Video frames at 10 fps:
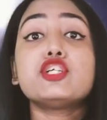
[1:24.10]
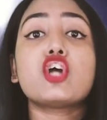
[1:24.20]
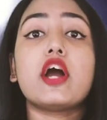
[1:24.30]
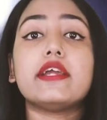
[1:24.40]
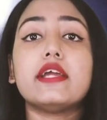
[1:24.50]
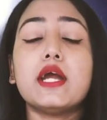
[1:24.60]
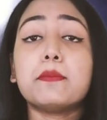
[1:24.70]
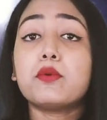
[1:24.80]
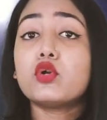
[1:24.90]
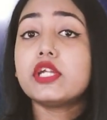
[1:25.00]
এ বিষয়ে
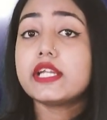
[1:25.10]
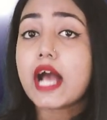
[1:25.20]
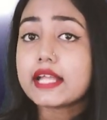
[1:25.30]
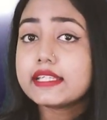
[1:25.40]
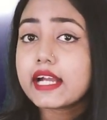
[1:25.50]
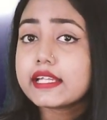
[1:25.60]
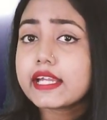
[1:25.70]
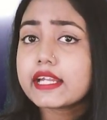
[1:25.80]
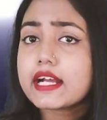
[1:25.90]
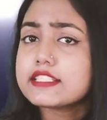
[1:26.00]
বোর্ডের
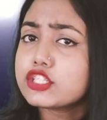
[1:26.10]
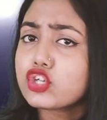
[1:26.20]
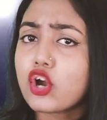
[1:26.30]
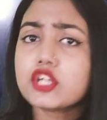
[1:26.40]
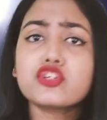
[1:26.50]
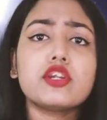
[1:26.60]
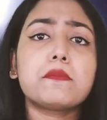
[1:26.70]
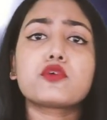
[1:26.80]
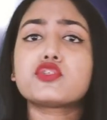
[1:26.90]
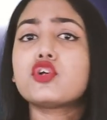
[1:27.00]
আধিকারিকের কাছে
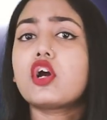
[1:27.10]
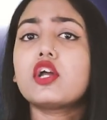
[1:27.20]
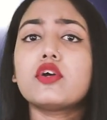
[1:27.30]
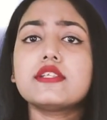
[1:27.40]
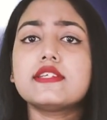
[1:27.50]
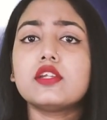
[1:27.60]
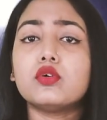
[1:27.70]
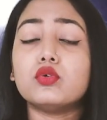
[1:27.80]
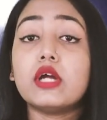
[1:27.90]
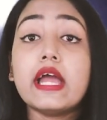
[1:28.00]
সরাসরি প্রশ্ন করা
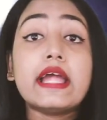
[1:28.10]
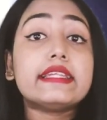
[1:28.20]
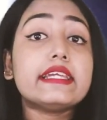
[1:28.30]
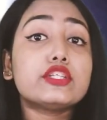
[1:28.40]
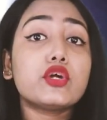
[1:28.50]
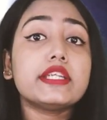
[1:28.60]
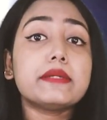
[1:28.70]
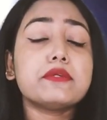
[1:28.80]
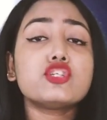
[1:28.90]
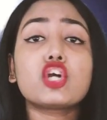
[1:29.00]
হয়েছিল টি
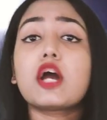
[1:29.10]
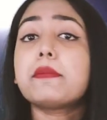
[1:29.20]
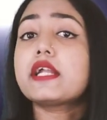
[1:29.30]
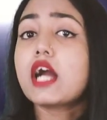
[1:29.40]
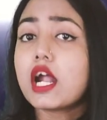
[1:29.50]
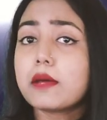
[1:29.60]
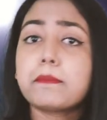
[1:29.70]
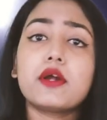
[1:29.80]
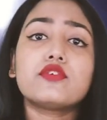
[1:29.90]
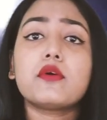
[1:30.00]
টোয়েন্টি বিশ্বকাপের
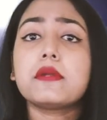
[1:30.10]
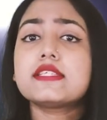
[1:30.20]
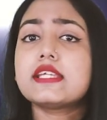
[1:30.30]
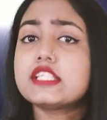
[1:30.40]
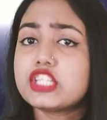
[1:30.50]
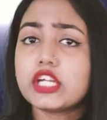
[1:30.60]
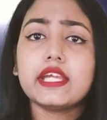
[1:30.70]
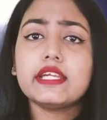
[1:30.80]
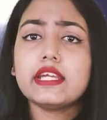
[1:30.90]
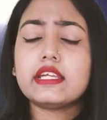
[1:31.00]
খারাপ পারফরমেন্সের
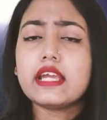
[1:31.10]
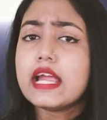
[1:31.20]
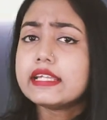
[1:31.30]
জেরেই কি